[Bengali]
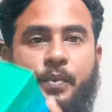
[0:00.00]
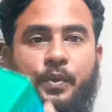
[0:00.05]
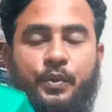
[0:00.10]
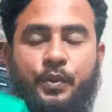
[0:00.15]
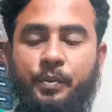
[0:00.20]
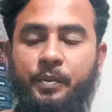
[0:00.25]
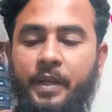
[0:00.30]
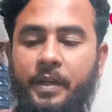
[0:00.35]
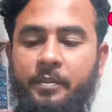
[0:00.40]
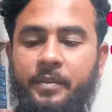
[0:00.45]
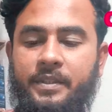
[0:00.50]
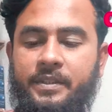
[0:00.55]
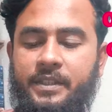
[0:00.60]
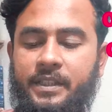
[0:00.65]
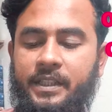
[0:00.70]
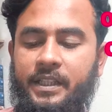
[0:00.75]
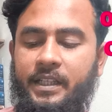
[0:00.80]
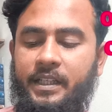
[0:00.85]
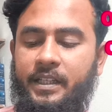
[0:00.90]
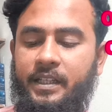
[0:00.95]
প্রথমে আমরা
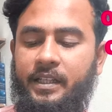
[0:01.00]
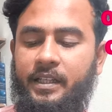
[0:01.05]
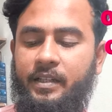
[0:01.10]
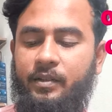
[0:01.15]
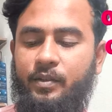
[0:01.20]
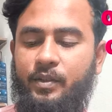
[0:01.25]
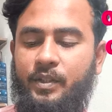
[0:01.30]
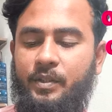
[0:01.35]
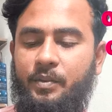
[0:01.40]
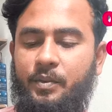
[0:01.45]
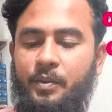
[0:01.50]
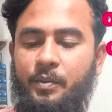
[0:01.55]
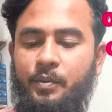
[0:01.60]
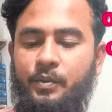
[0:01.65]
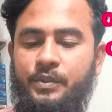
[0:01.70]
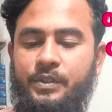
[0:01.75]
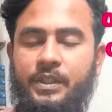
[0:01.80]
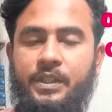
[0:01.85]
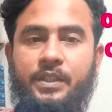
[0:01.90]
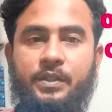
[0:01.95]
যে রিলটা নিয়ে কথা বলবো
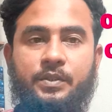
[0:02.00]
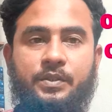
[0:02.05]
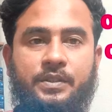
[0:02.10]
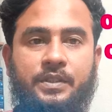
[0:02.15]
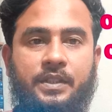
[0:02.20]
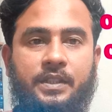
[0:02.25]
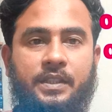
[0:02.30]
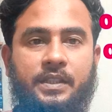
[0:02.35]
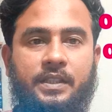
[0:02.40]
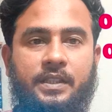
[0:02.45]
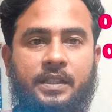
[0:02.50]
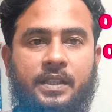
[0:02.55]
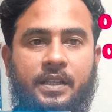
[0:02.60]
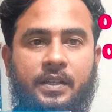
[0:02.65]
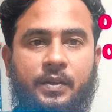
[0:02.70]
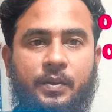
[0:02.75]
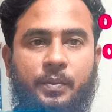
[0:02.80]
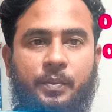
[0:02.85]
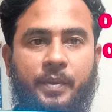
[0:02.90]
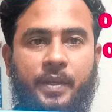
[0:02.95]
সেটা হচ্ছে
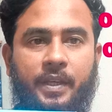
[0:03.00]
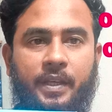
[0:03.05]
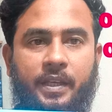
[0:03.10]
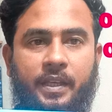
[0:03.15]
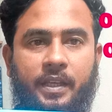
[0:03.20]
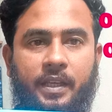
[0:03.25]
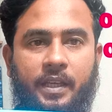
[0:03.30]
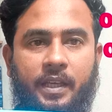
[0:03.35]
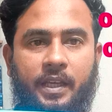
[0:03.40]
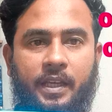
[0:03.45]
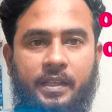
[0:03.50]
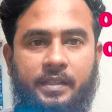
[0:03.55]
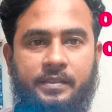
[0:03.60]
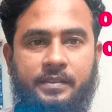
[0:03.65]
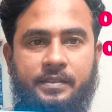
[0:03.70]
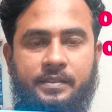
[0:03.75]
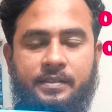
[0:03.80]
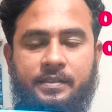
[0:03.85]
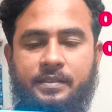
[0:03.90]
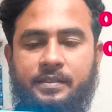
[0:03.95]
তাকুমি
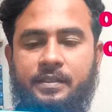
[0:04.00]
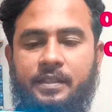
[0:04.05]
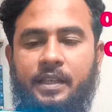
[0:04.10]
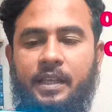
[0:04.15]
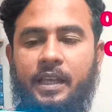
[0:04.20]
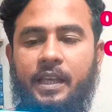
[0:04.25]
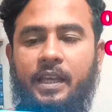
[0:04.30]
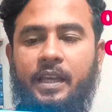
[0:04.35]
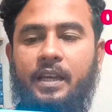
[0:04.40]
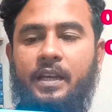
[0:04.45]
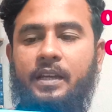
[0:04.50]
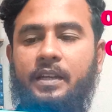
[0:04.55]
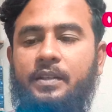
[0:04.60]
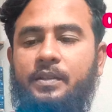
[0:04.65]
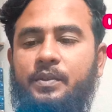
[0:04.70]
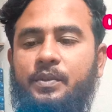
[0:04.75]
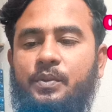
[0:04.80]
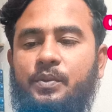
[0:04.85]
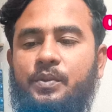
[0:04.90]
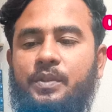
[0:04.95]
এস এ আর
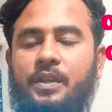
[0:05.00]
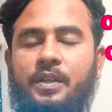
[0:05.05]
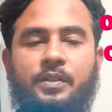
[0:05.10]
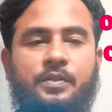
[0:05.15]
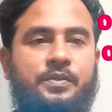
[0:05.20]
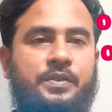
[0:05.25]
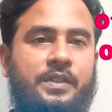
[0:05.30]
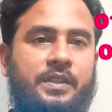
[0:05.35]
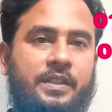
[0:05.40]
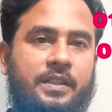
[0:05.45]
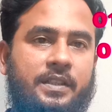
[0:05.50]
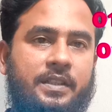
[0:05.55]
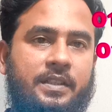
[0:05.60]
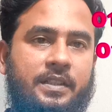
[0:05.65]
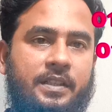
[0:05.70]
টু থাউজেন্ড